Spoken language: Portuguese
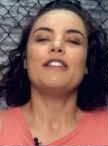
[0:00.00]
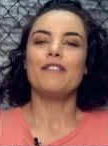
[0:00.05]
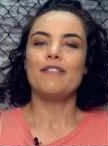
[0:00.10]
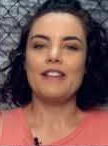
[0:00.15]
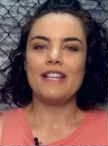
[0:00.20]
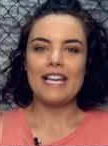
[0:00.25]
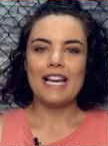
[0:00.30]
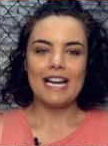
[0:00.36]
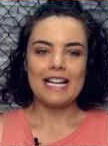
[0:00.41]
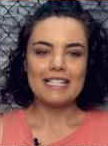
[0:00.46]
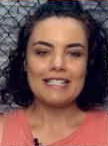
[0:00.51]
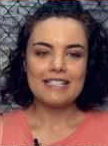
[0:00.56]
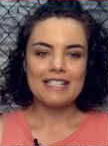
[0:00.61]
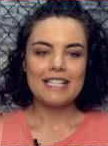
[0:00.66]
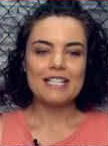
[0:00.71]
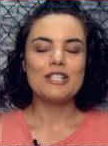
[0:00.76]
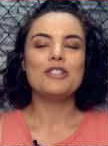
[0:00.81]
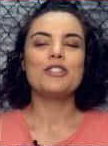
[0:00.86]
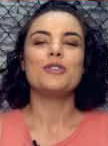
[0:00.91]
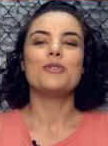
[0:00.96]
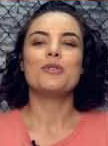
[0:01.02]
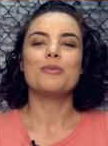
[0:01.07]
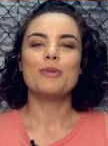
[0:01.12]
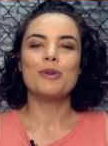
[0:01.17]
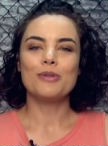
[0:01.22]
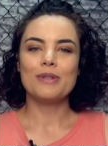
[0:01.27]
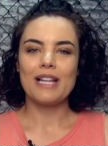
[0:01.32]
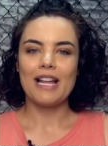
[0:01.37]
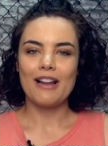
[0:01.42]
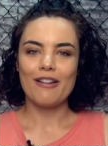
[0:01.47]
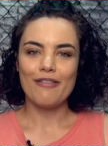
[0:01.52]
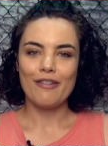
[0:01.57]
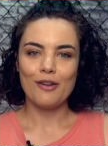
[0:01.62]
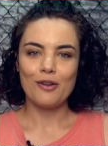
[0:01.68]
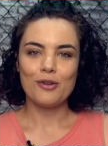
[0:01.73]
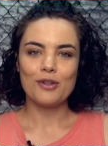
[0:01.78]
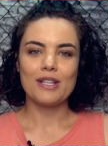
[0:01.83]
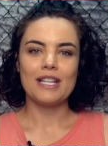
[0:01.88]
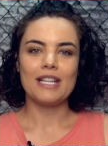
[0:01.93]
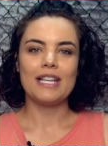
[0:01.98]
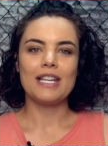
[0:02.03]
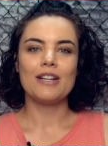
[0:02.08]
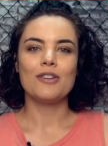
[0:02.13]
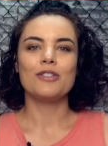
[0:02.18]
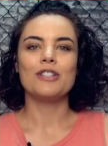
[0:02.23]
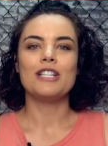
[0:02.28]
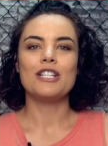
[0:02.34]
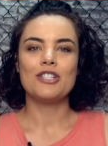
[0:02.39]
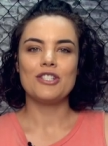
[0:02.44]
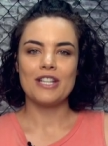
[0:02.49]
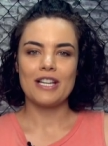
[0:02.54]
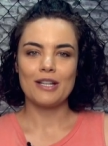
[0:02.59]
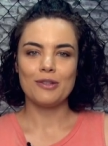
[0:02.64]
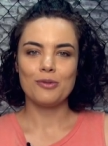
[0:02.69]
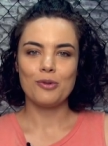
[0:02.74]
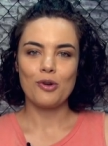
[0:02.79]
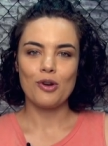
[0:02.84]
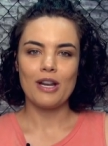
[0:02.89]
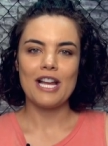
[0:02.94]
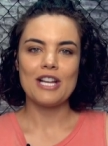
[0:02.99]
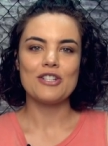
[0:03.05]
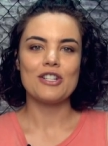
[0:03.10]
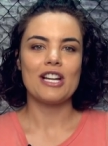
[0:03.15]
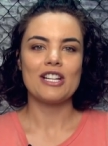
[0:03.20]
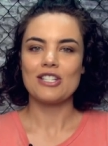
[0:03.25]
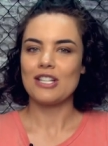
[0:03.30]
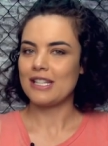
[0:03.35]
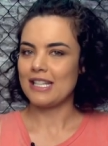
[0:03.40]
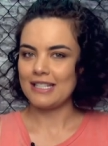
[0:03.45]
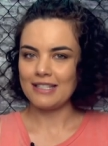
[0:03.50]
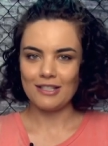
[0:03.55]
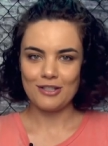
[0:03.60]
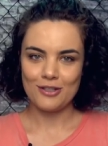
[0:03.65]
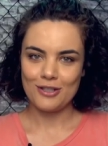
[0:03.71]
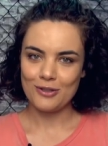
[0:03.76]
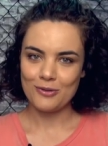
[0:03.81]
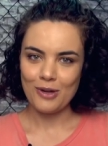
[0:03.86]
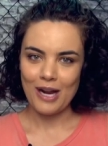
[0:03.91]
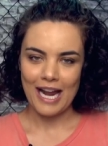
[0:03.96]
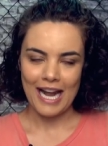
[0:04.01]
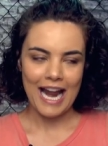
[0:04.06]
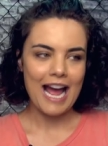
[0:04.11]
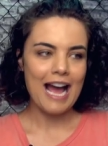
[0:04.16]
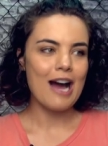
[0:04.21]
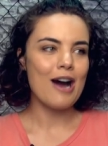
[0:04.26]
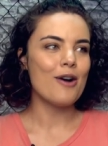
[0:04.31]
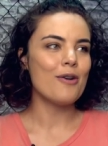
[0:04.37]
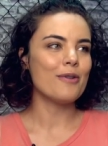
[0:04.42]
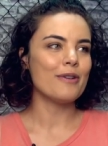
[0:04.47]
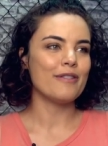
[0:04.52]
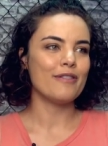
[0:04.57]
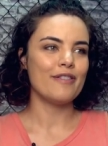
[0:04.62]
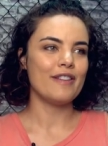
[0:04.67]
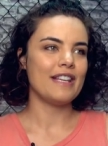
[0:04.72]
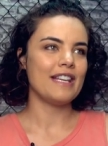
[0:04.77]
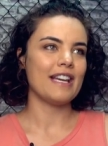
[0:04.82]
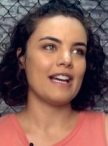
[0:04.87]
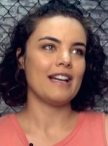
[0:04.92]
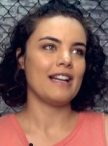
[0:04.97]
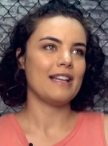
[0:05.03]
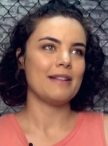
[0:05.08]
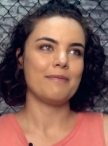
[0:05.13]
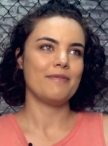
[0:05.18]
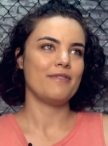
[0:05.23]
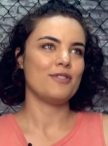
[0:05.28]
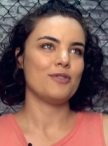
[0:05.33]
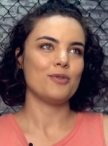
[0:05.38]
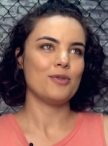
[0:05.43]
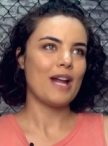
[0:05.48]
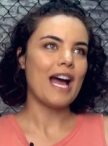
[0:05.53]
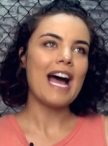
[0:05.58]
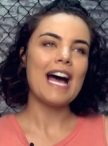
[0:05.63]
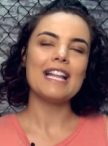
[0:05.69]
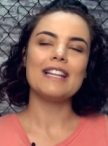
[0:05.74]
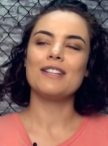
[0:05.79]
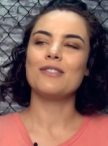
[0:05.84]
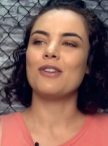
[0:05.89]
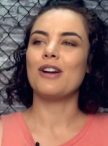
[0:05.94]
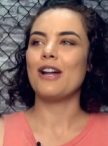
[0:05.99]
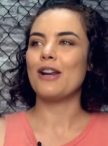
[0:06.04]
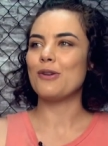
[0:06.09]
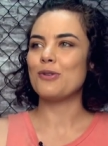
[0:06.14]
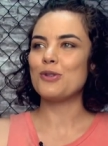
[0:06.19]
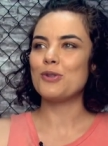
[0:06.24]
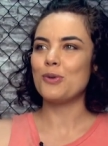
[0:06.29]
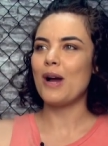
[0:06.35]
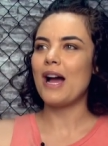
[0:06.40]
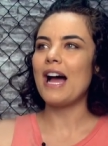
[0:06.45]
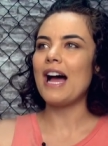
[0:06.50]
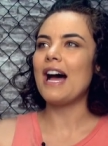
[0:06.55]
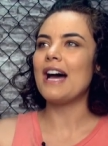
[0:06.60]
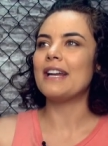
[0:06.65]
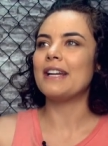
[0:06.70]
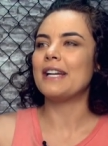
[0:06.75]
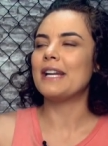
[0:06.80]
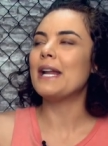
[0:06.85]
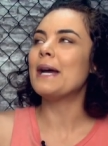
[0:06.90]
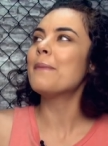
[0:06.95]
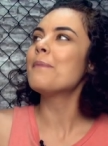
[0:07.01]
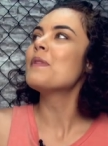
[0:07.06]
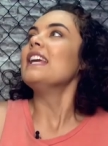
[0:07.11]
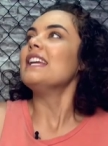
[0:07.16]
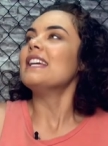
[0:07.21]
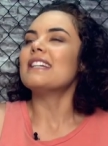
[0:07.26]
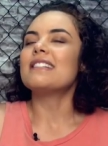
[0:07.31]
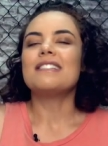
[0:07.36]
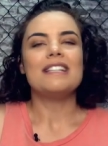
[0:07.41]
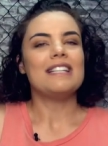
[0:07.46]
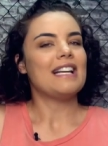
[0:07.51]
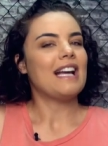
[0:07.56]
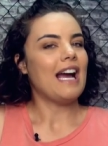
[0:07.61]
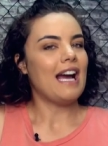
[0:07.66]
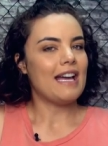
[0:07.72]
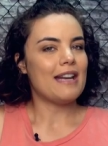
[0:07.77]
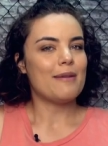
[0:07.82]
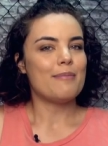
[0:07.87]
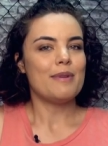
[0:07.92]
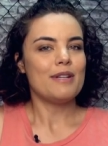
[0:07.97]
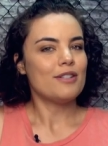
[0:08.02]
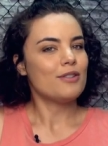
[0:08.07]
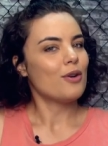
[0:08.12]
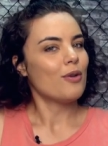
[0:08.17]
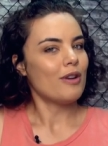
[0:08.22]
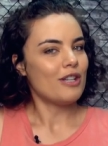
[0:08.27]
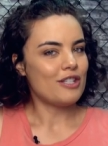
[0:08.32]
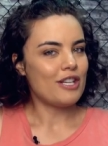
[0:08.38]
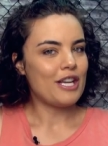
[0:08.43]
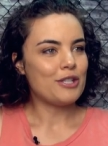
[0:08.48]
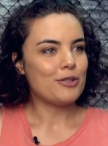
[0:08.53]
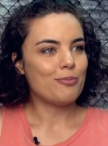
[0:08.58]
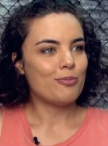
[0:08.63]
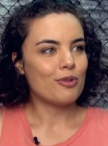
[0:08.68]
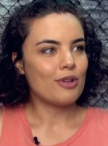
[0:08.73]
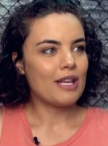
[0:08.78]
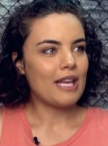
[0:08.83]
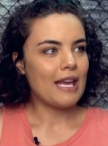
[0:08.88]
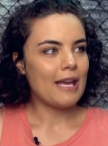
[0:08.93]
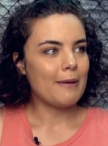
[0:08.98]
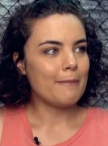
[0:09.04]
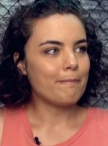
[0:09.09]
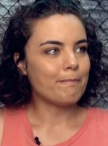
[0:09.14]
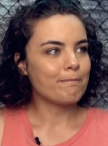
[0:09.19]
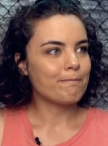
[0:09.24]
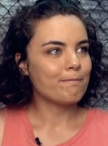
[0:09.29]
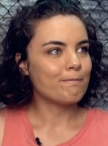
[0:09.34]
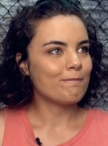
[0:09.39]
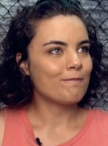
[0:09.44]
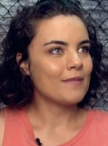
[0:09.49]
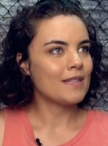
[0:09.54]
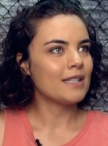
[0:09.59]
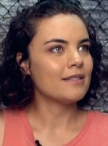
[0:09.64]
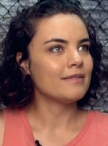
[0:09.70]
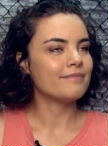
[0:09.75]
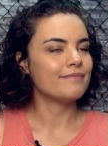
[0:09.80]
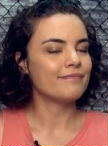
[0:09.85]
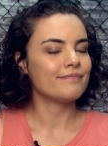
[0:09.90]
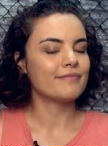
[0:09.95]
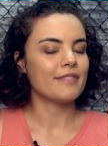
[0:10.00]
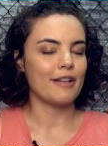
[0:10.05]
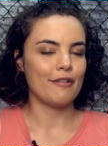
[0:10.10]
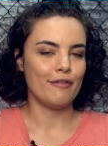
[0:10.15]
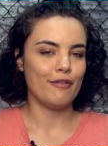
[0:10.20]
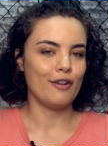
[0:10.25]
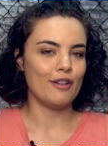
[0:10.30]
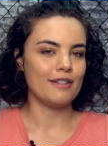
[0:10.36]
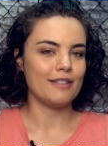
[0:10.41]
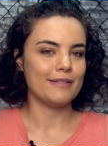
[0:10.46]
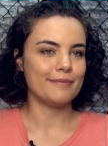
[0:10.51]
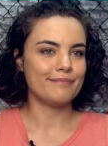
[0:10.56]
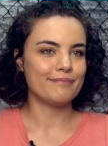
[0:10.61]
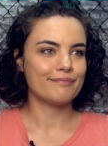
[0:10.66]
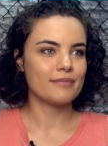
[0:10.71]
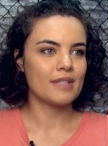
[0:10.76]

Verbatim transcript: Enfim, ela assiste. O irmão dela falou que quando ele chega do colégio ela já tá assistindo o canal. Enfim, que ela é fissurada no canal Chuá, né, né, né? E assim, cara, mexeu com a gente porque é foda.